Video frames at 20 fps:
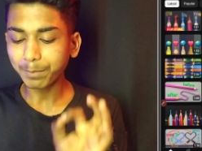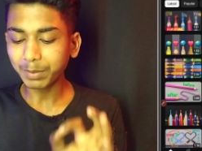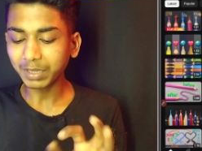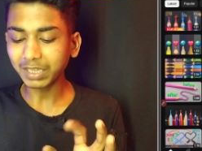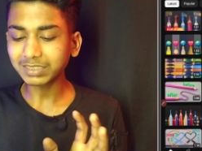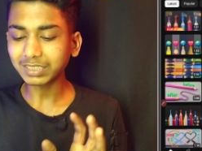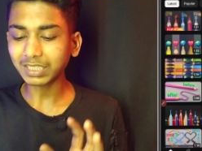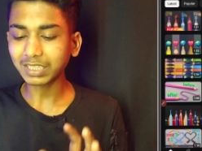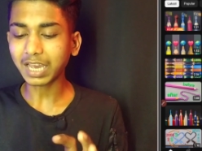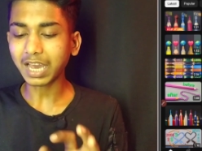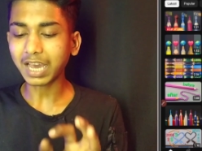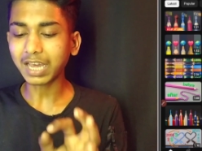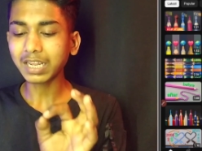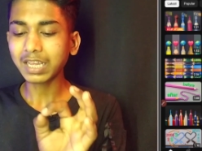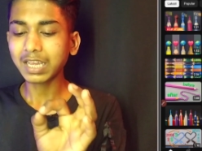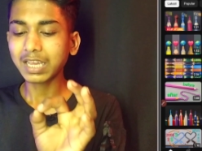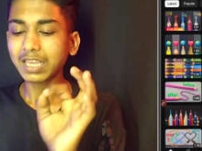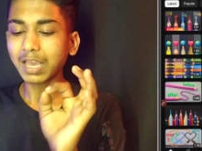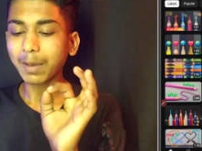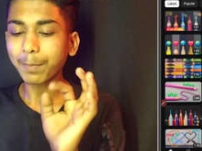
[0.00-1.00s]
बीस हज़ार
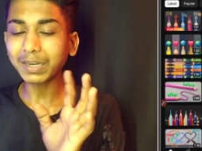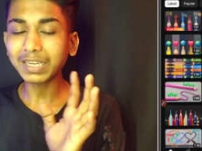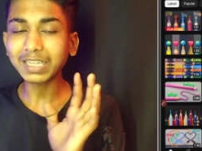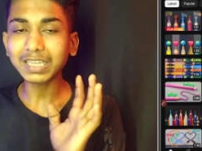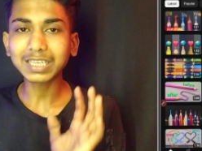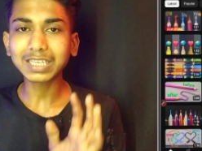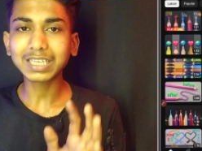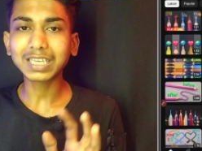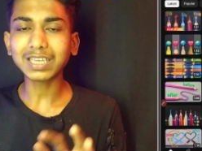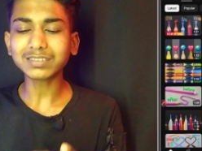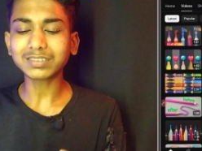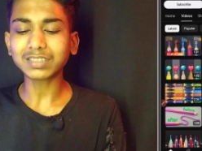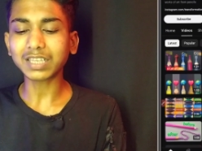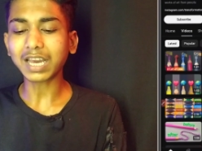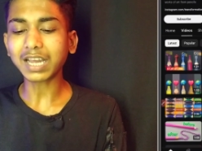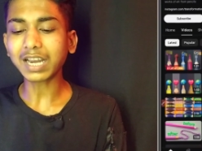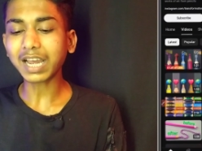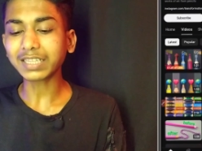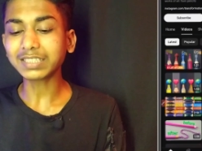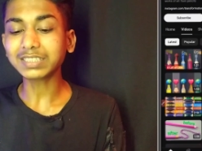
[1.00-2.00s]
यहाँ पर इक्कीस
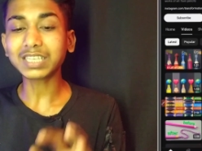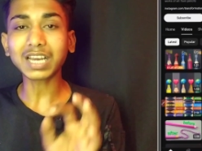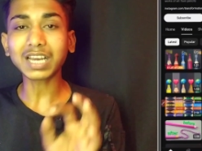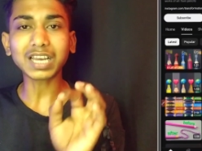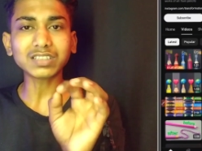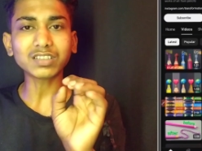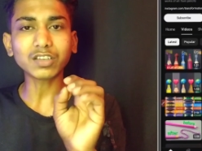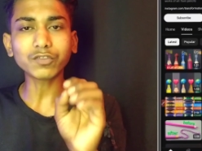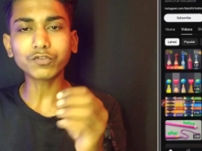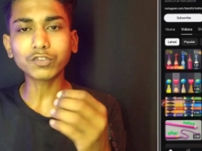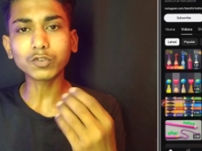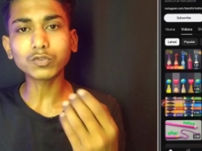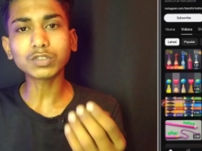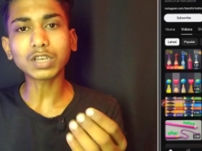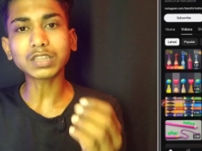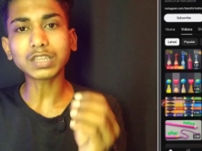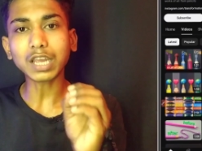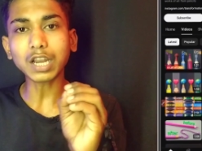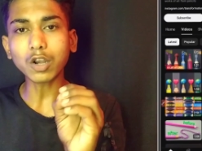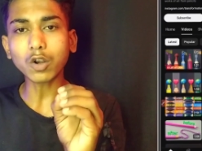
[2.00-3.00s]
हज़ार अच्छा खासा व्यूज़
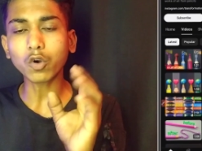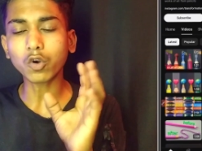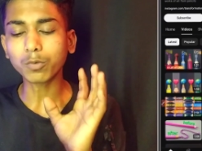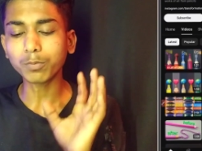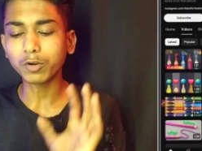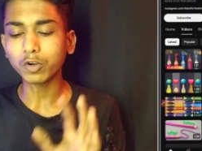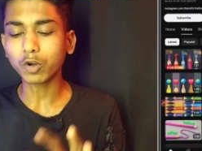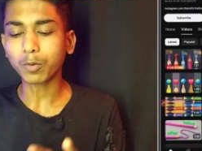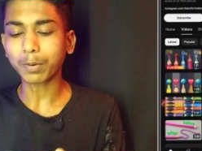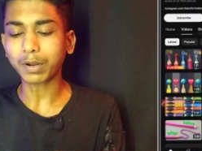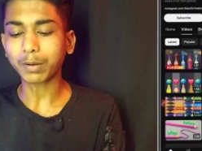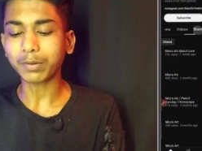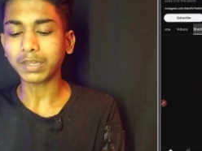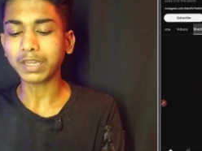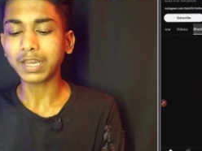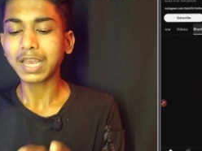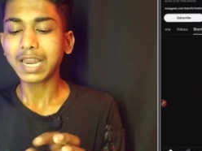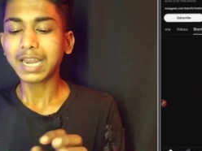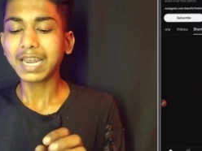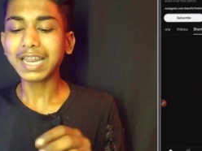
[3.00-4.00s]
आता है लॉन्ग वीडियो पर भी